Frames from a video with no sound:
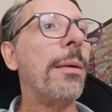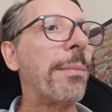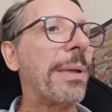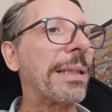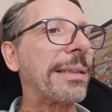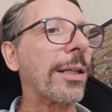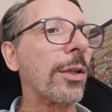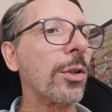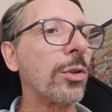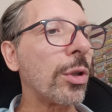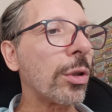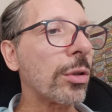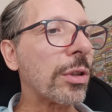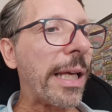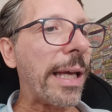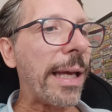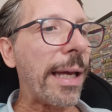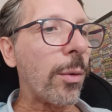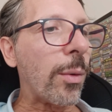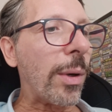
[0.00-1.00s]
ma secondo
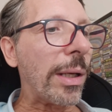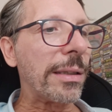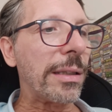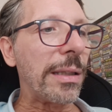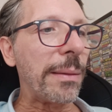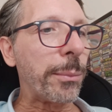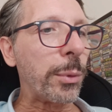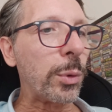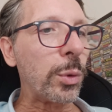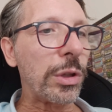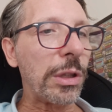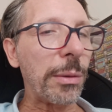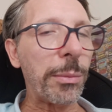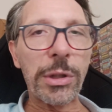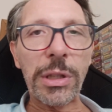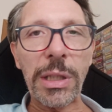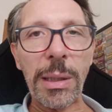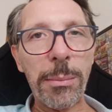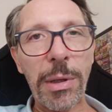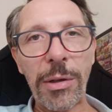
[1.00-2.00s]
te quanti punti
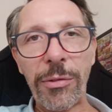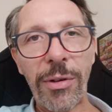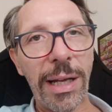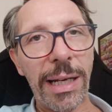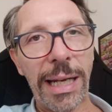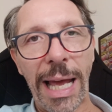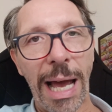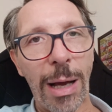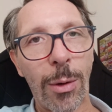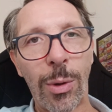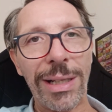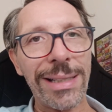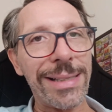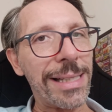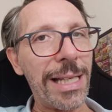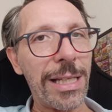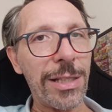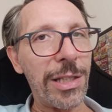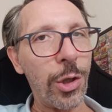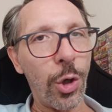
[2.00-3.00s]
potrebbe fare a
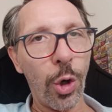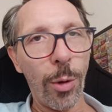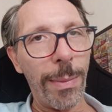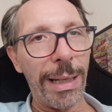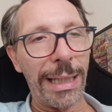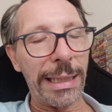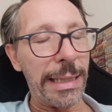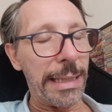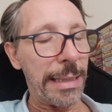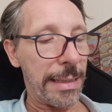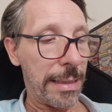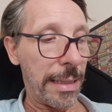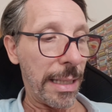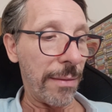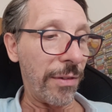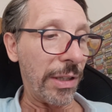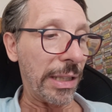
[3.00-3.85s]
qualsiasi romanista?